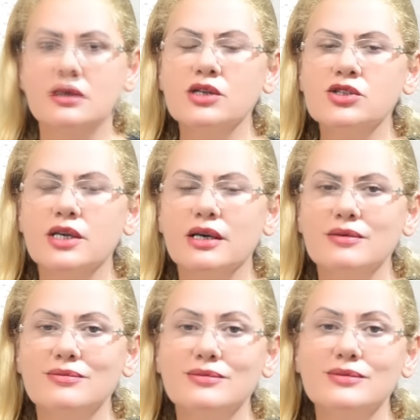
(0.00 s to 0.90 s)

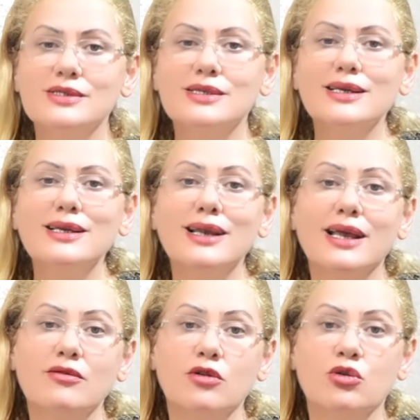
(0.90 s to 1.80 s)
Keşke seninle
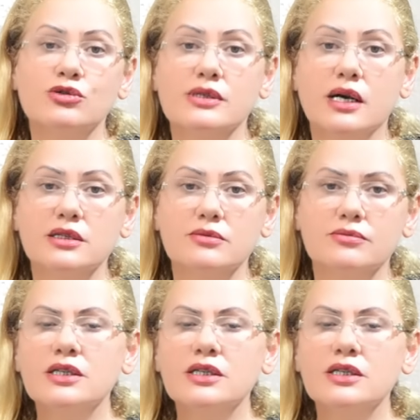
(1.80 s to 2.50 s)
evli olsaydım.